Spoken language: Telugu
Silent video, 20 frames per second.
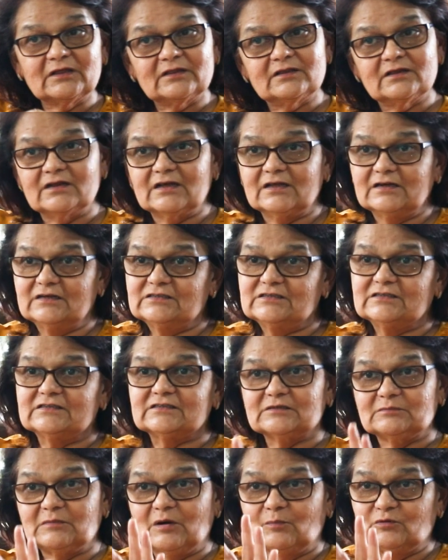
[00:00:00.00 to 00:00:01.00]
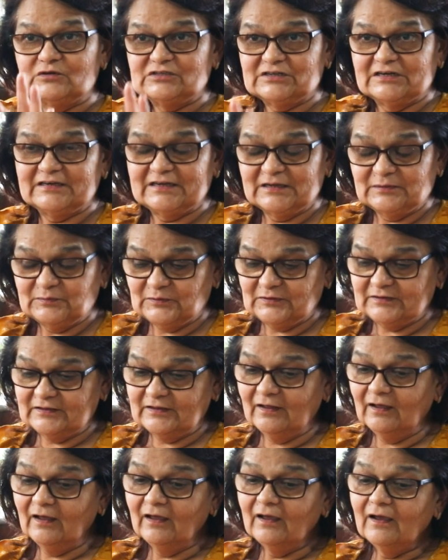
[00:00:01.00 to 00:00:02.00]
కిందనే అన్నీ చేసాం అప్పుడు సెట్
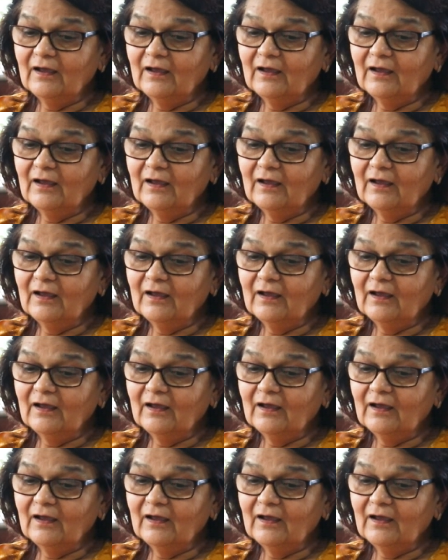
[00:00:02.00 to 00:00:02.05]
అయిపోయింది